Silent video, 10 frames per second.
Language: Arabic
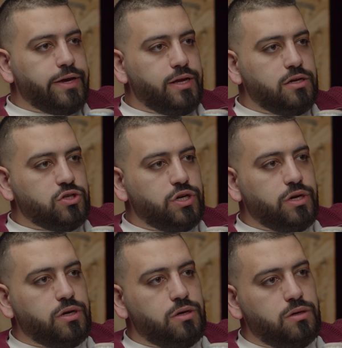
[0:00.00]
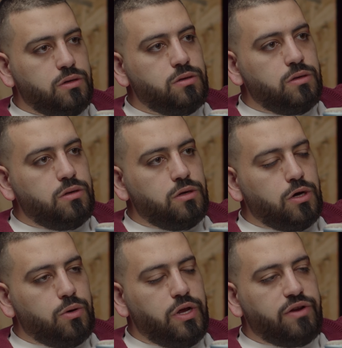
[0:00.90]
اللي جايه صح او,
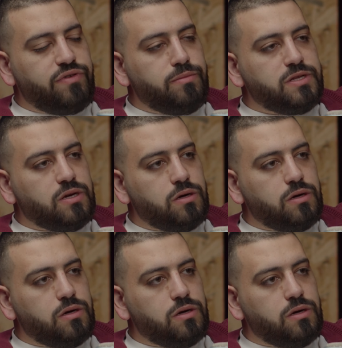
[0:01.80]
أو نحطها قيمتها.